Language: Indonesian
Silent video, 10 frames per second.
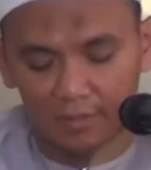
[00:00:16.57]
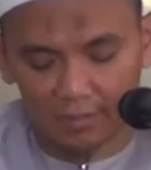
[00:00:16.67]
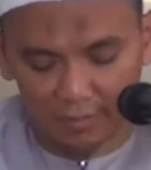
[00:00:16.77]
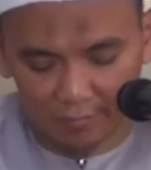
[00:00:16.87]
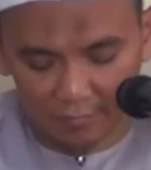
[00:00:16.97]

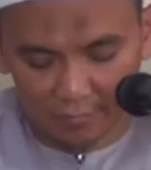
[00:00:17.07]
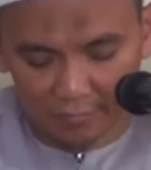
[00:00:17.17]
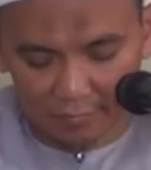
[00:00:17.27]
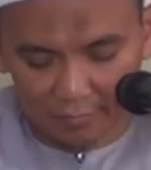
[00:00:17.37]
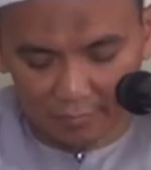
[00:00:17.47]
Ini
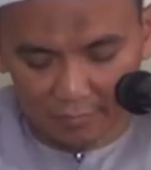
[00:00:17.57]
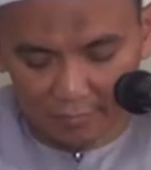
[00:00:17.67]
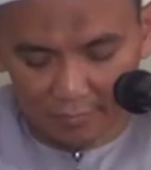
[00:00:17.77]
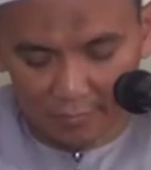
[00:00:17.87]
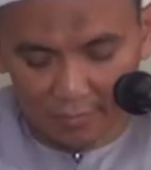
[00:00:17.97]

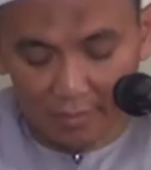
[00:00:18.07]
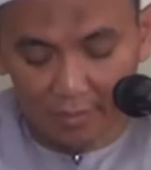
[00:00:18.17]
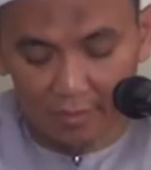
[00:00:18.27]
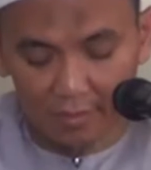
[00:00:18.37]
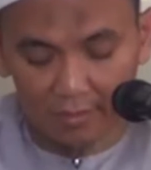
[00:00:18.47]

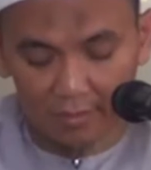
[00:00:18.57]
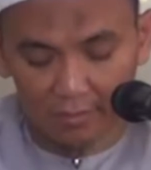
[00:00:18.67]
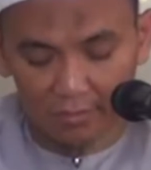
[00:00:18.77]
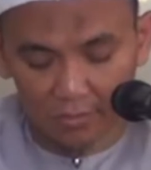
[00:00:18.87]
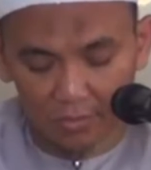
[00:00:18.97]
uh, eh,
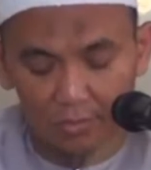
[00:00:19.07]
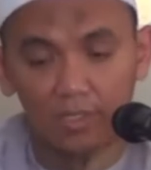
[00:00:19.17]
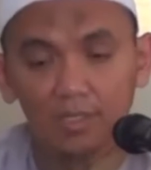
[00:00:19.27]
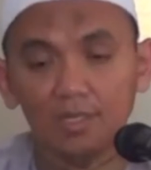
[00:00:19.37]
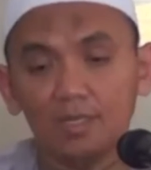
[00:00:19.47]

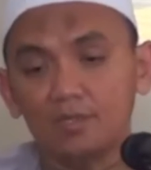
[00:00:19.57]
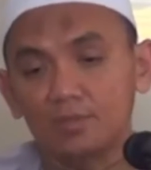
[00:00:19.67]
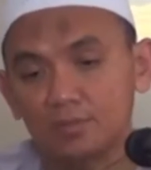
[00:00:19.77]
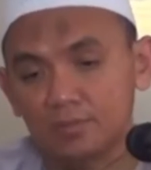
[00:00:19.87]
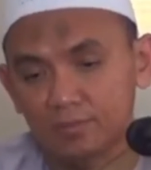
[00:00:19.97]
soal yang
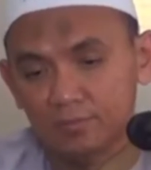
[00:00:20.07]
agung.